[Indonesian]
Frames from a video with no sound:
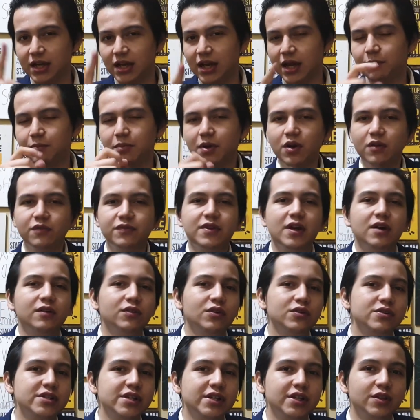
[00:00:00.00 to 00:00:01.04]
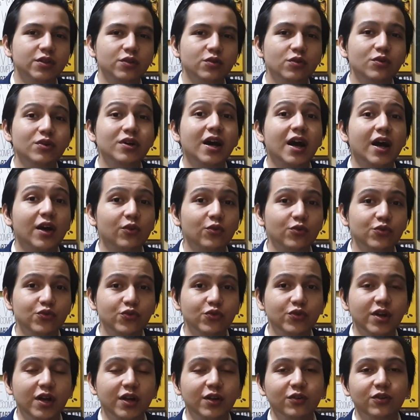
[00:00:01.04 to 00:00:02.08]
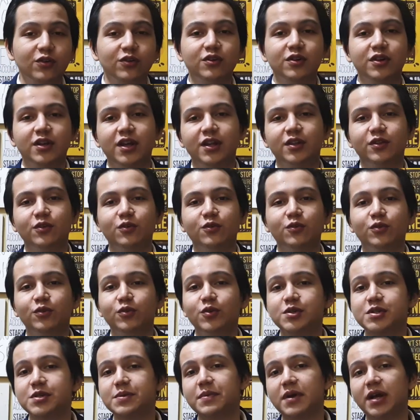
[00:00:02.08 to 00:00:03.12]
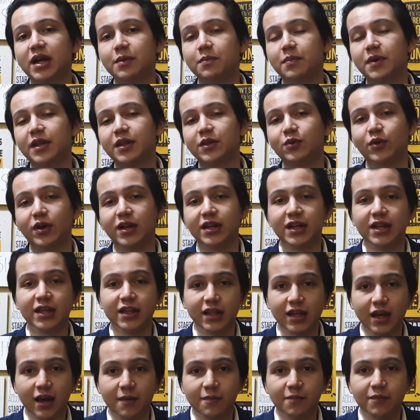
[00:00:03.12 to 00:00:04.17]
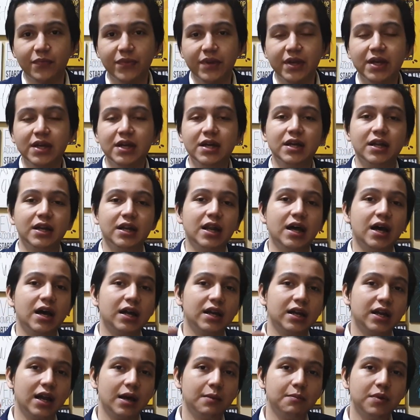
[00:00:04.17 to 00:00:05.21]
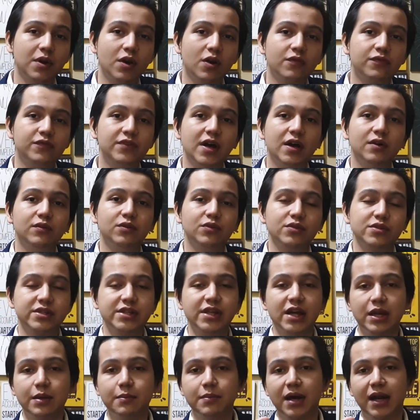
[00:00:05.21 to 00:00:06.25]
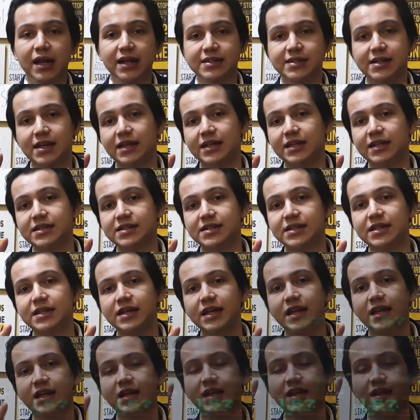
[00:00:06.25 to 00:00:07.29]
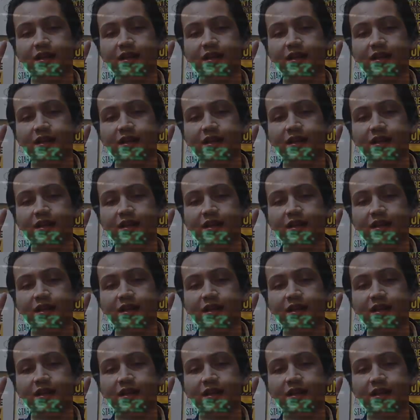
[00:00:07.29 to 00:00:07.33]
Number of downloads itu ngaruh juga loh gitu untuk sebagai perhitungan kita. Nah, number of downloads dari Bareksa ini sendiri